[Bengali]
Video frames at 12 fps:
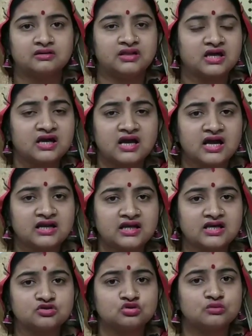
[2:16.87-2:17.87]
দীক্ষা
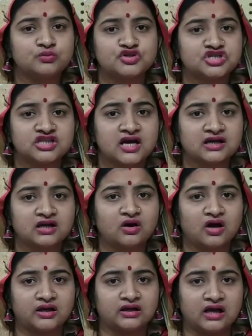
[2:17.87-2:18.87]
নিয়ে শুধু বসে থাকলে
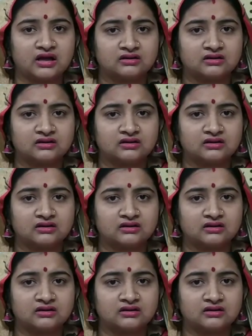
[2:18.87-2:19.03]
হয় না